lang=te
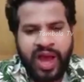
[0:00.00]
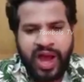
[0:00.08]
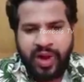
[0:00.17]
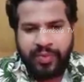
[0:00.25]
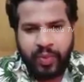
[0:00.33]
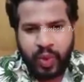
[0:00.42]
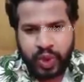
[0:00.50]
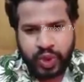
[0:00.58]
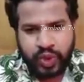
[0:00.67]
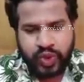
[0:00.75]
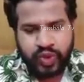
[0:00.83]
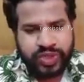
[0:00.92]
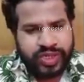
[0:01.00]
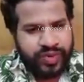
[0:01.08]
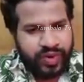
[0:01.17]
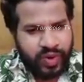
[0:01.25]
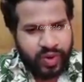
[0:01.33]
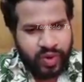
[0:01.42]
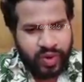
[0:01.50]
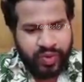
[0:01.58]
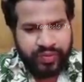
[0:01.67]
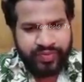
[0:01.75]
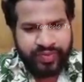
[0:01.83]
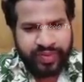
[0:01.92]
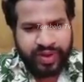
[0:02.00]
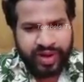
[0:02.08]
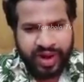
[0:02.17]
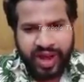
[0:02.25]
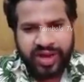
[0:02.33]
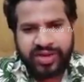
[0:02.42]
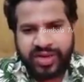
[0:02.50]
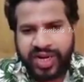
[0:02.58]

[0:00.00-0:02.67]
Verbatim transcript: ఆ పోస్ట్ చూసి ఎవరో నాకు